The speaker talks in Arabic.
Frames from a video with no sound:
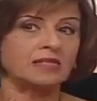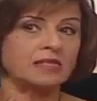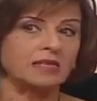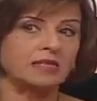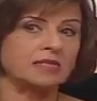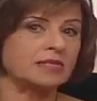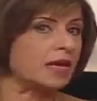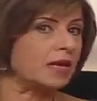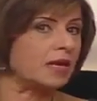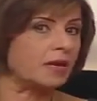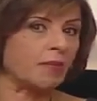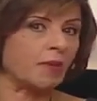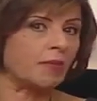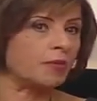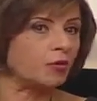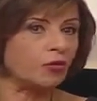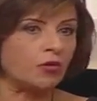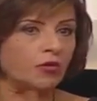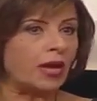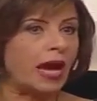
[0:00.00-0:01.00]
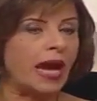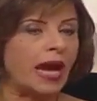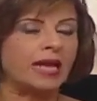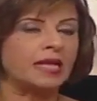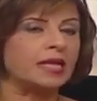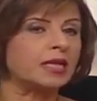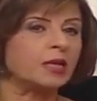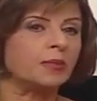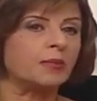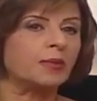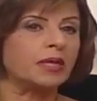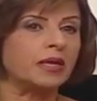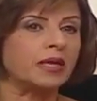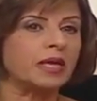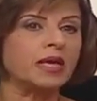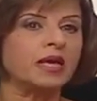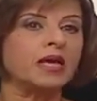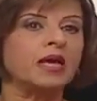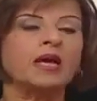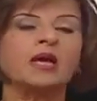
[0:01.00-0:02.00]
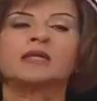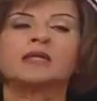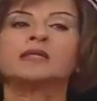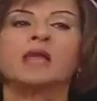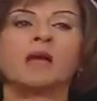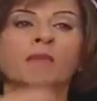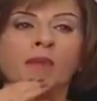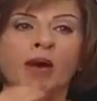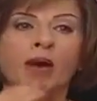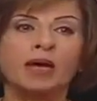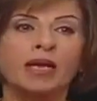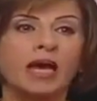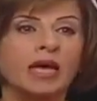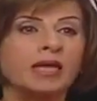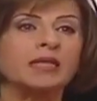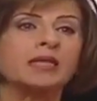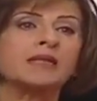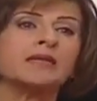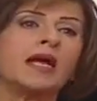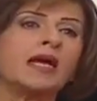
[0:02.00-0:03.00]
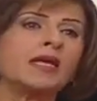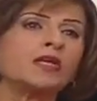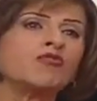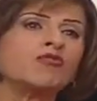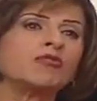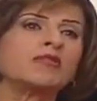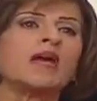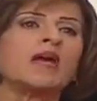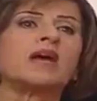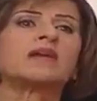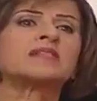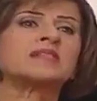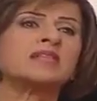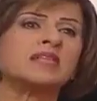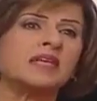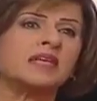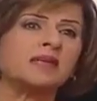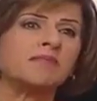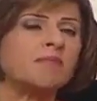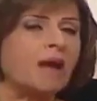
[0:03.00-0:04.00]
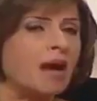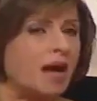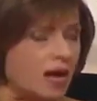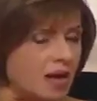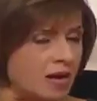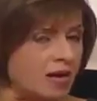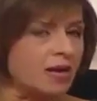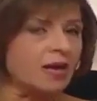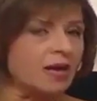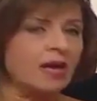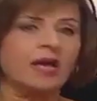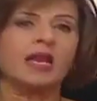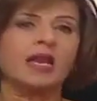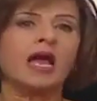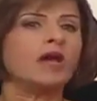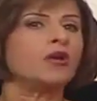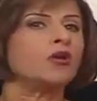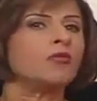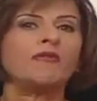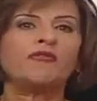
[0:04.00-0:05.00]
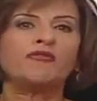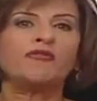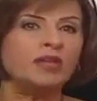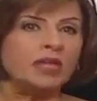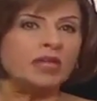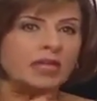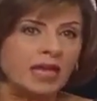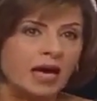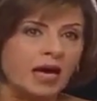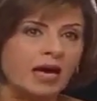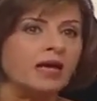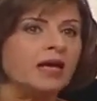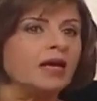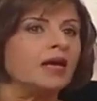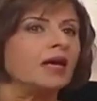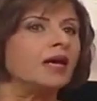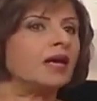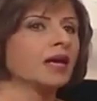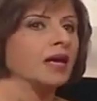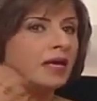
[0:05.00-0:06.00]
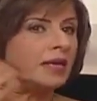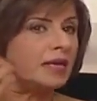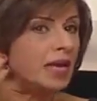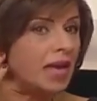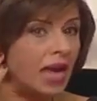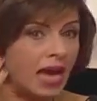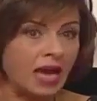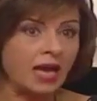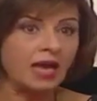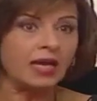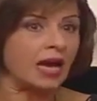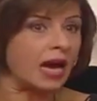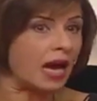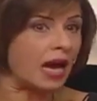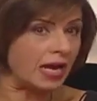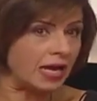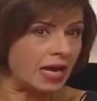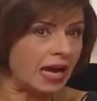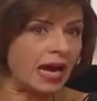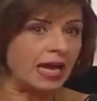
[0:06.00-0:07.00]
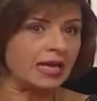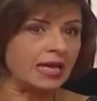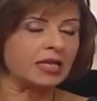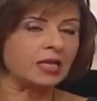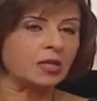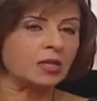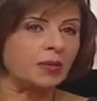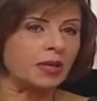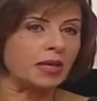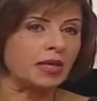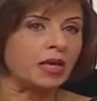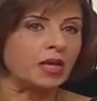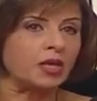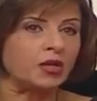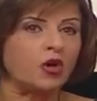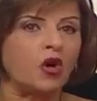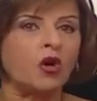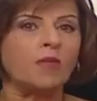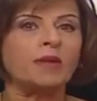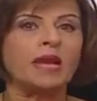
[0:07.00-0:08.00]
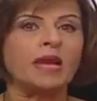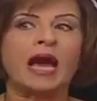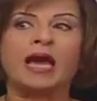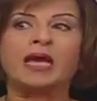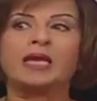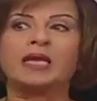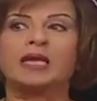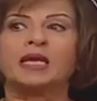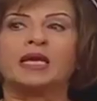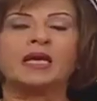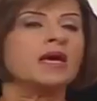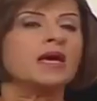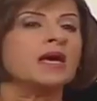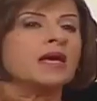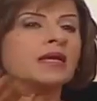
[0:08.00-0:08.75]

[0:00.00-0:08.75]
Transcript: اذا لما بيكون عائله كبيره طبعا اكيد رح يكون تقصير ما لانه ما فينا آه، نلحق على عائله كبيره اليوم العائله